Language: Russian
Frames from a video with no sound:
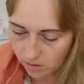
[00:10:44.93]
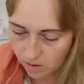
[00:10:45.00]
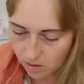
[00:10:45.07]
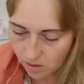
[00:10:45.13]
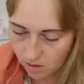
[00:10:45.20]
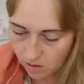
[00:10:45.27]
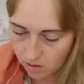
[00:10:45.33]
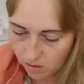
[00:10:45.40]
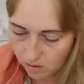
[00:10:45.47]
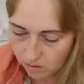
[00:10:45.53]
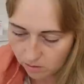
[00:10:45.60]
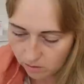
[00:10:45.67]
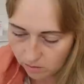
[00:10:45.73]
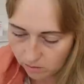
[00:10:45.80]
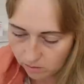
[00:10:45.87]
Так.
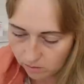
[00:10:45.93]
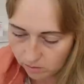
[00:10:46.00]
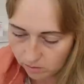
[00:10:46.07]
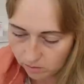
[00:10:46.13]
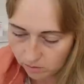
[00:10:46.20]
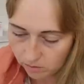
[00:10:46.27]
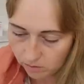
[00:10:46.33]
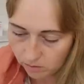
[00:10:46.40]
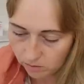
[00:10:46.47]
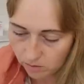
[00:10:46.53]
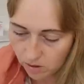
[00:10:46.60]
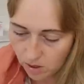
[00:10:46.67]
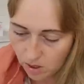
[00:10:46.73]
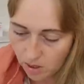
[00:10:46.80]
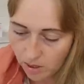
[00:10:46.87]

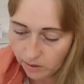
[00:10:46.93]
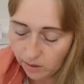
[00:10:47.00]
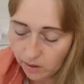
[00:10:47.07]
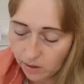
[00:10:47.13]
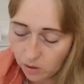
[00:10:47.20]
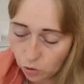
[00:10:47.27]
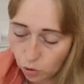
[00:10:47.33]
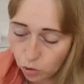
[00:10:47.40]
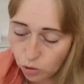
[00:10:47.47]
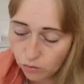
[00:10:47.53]
Это хорошо,